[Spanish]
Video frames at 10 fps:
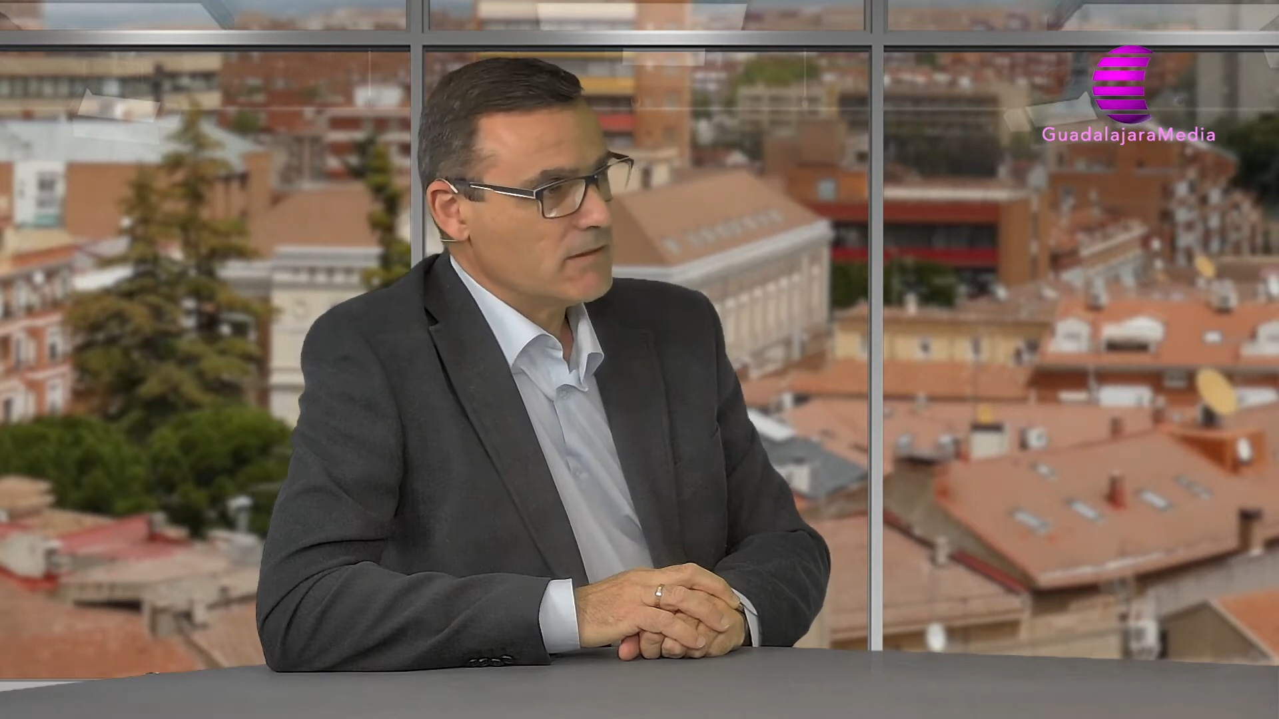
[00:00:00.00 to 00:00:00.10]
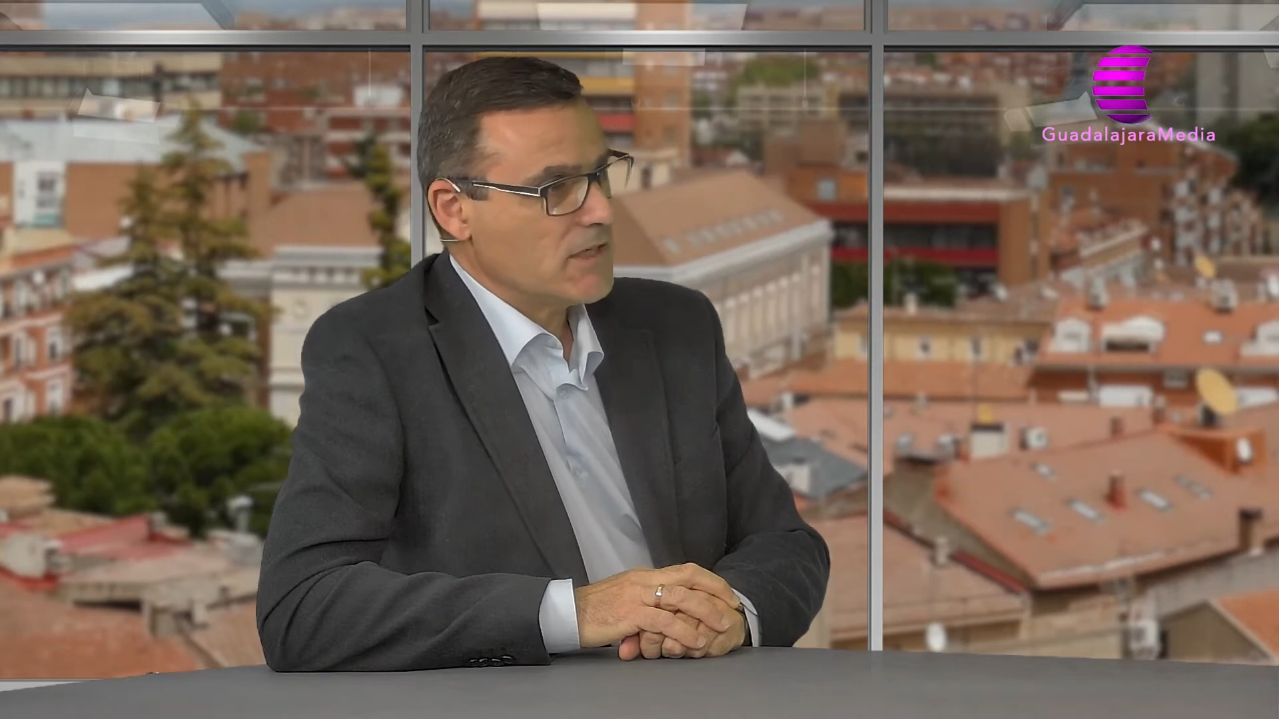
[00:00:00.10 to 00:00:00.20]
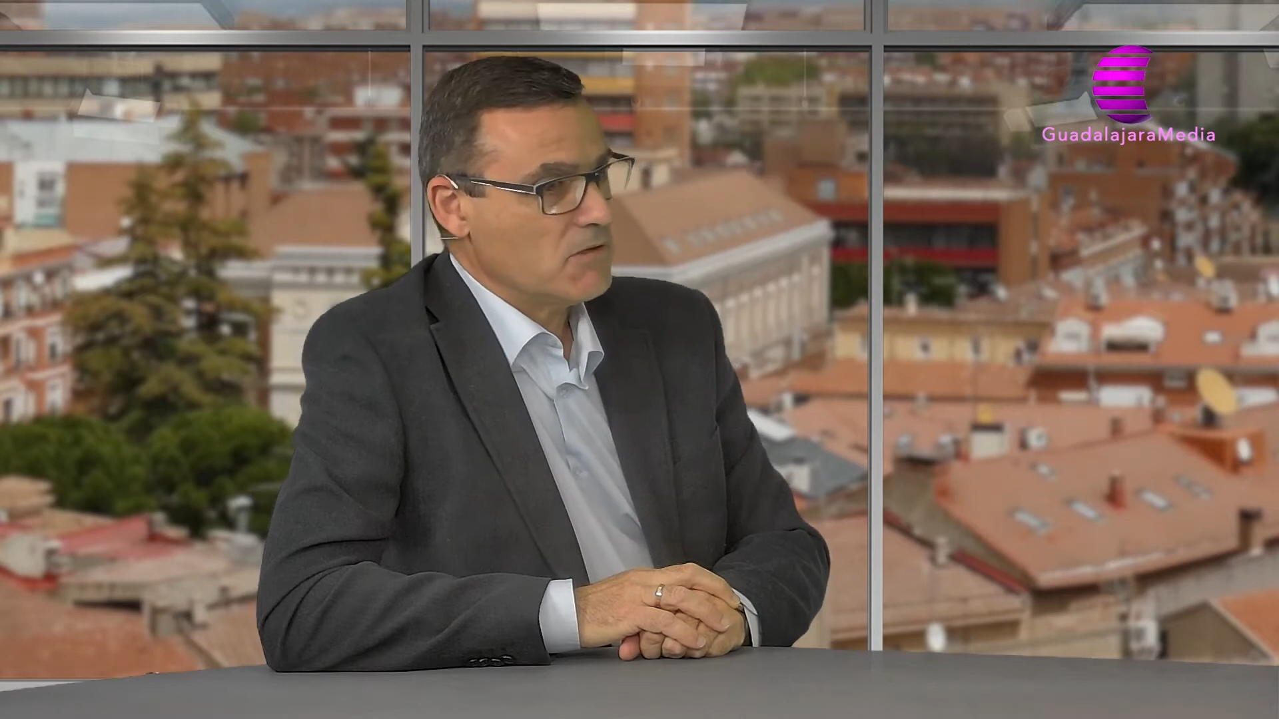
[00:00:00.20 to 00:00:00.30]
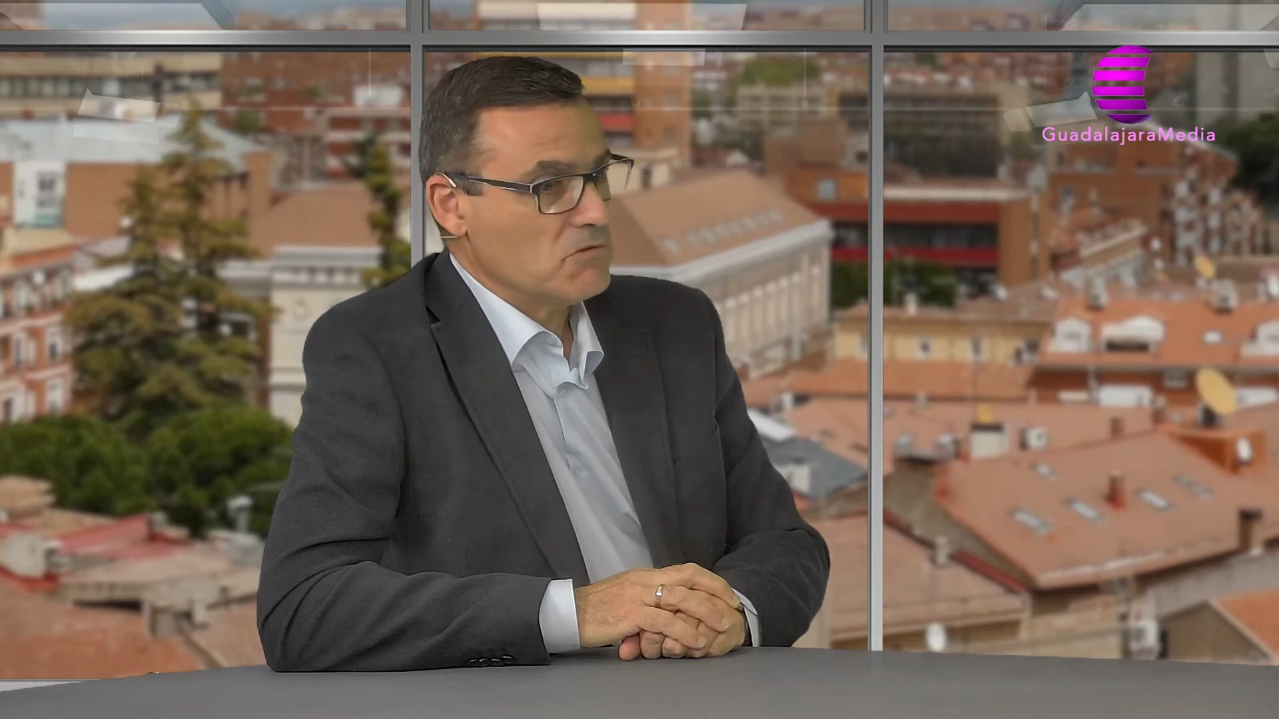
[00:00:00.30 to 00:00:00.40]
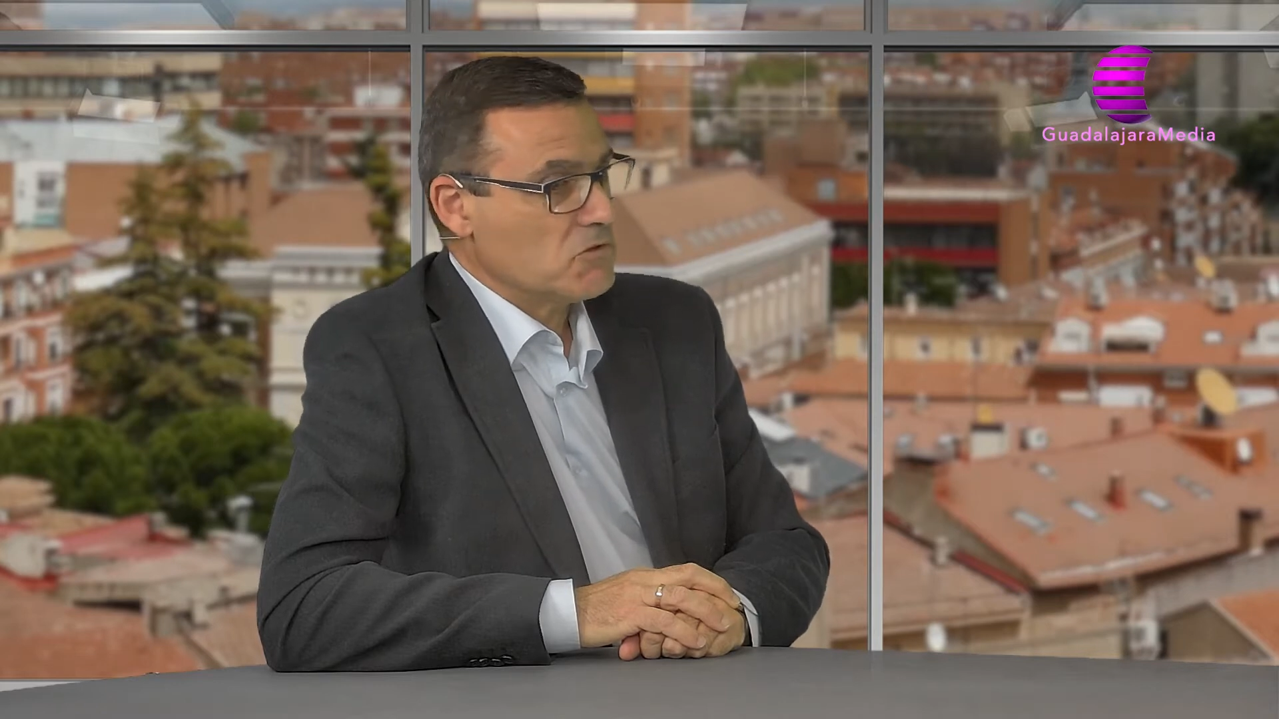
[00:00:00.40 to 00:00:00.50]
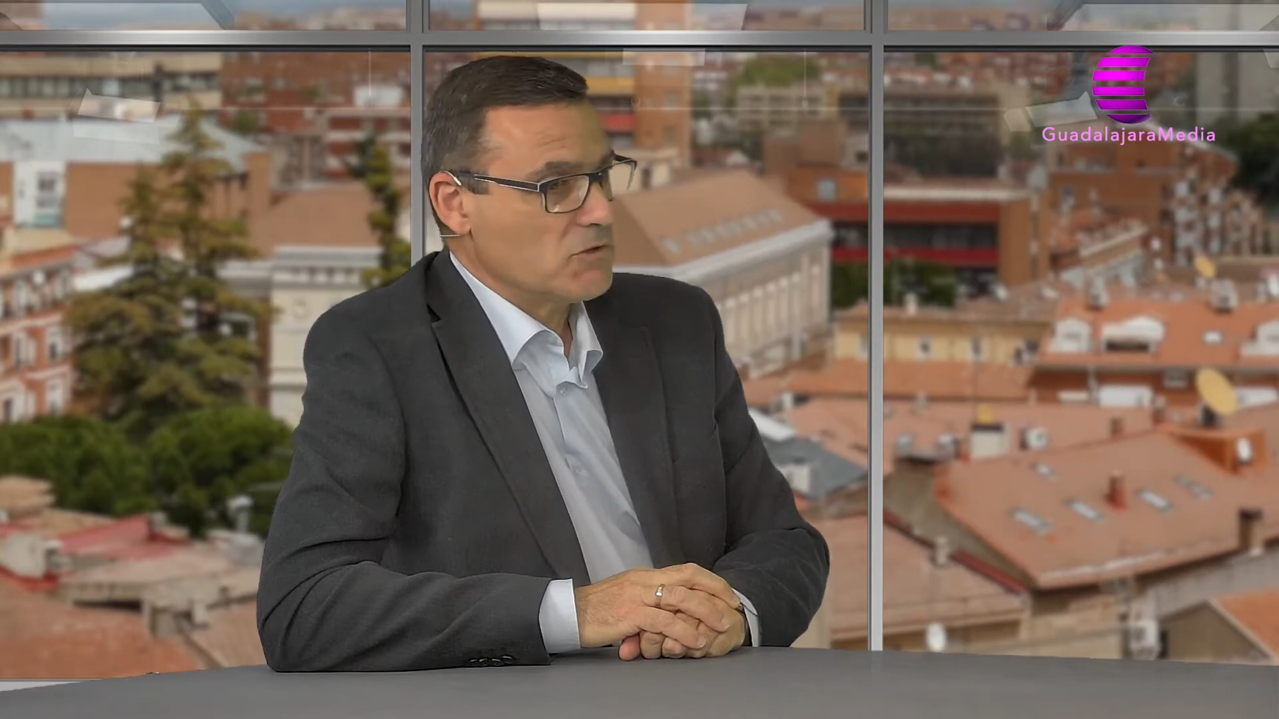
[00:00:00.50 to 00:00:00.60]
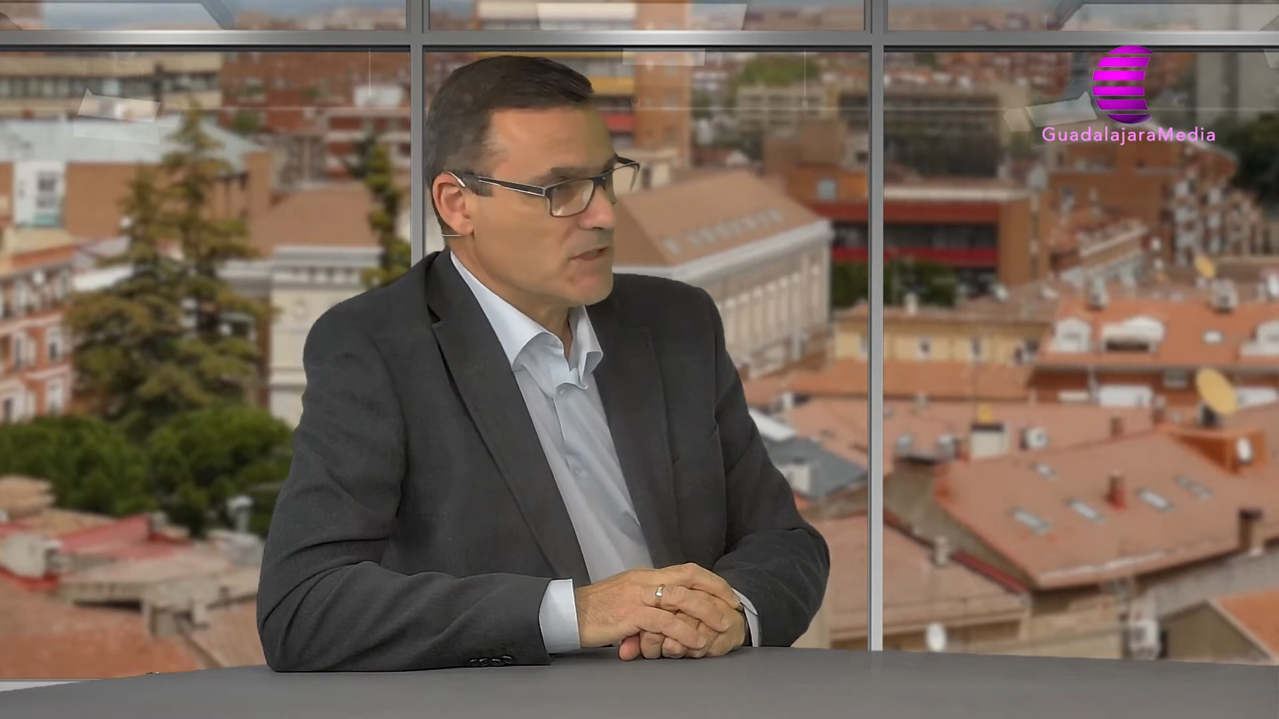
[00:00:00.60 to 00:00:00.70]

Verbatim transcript: O nosotros